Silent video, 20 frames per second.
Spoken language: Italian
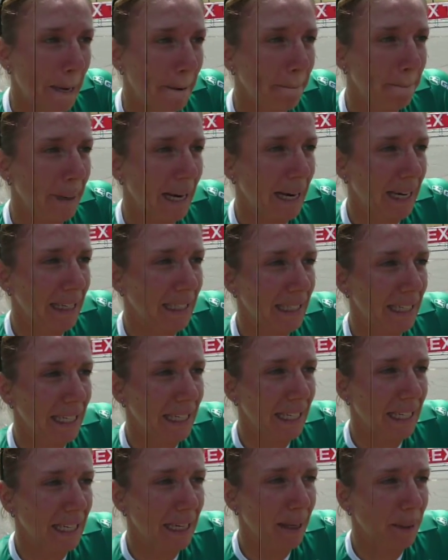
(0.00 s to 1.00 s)

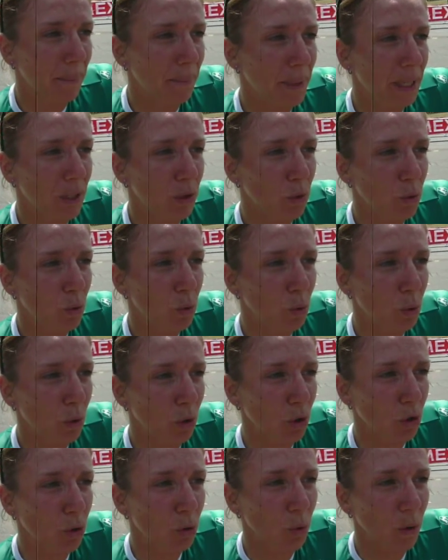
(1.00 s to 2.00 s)
Ma eh, meno
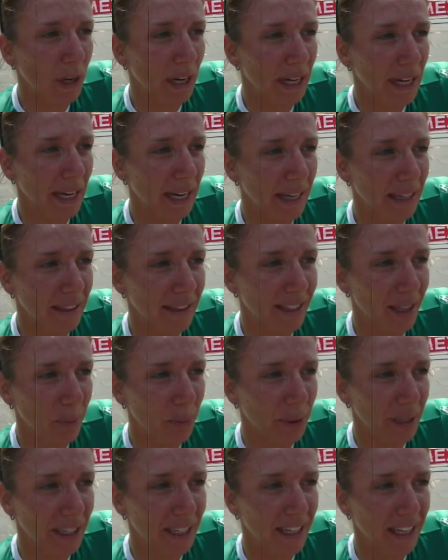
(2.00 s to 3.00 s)
duro sulla carta
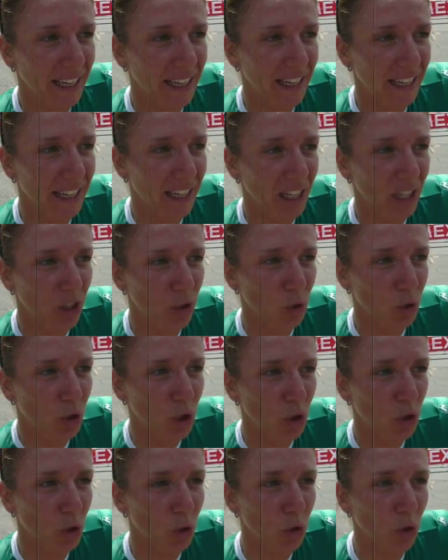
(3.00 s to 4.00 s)
perché non
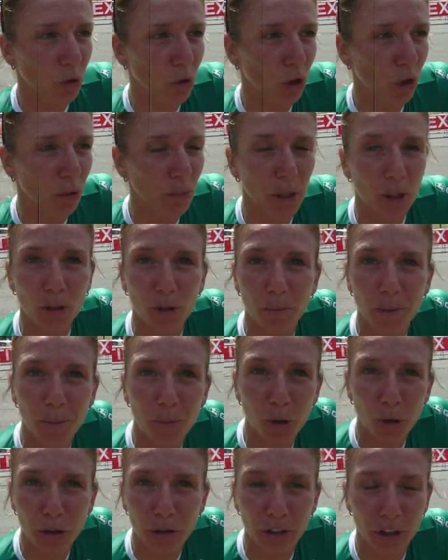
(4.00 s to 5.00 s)
ci sono nomi come
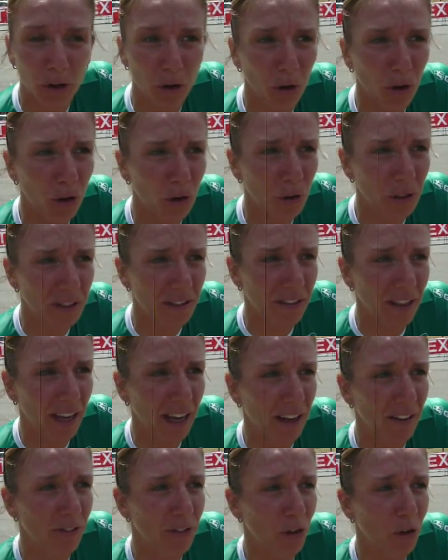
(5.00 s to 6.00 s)
Moltirolo e
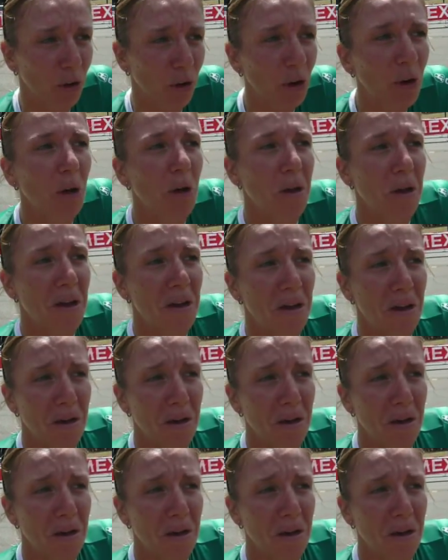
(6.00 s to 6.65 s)
Stesio.